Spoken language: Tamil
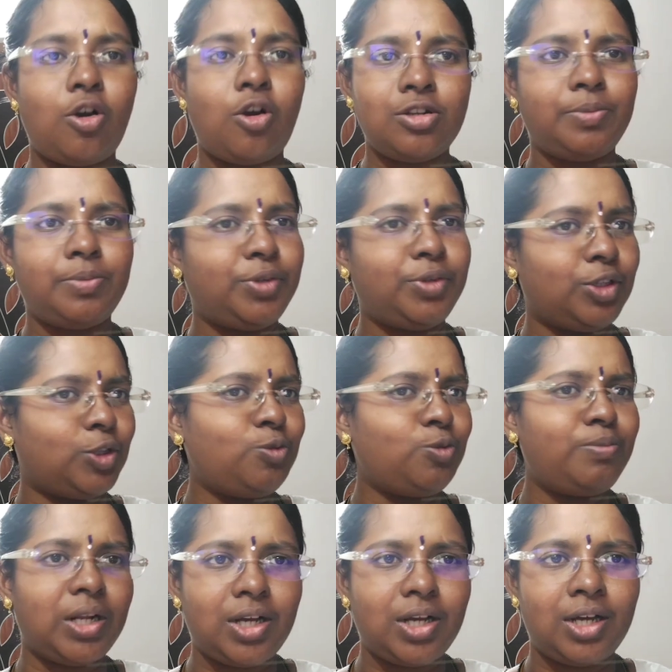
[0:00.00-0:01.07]
கான்செப்ட்
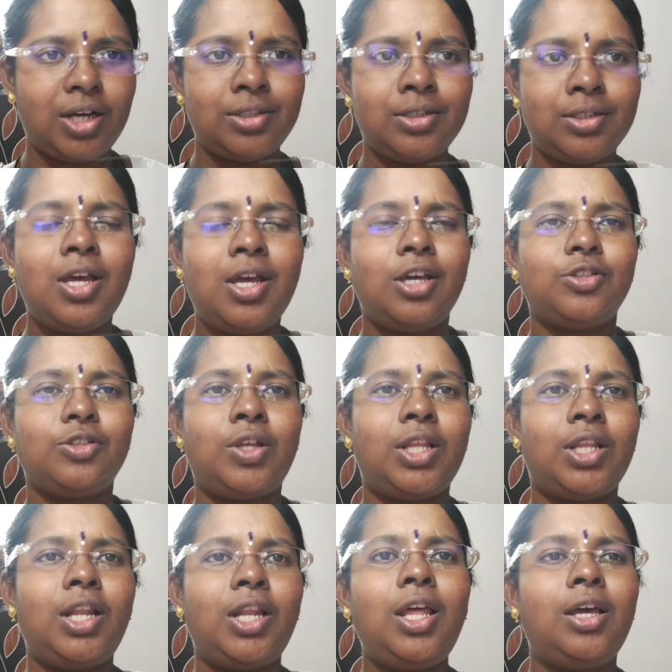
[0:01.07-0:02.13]
இருந்ததும் மறக்காது ஸோ
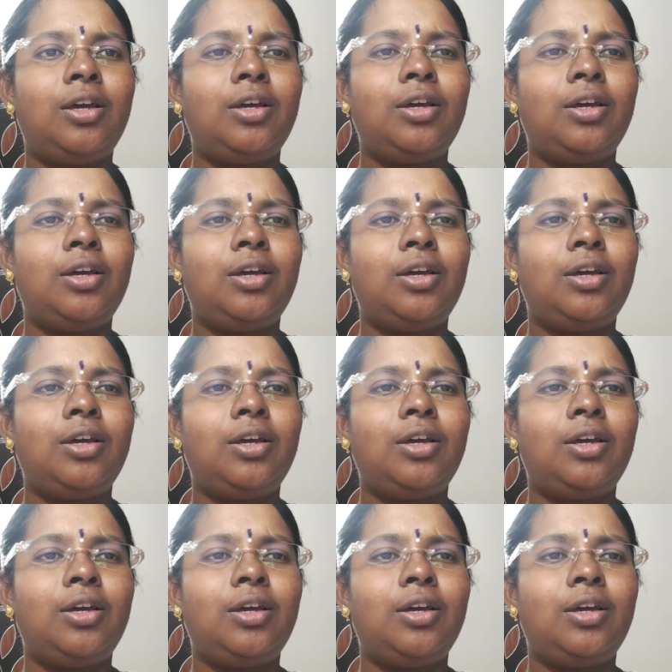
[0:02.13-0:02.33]
அதனால்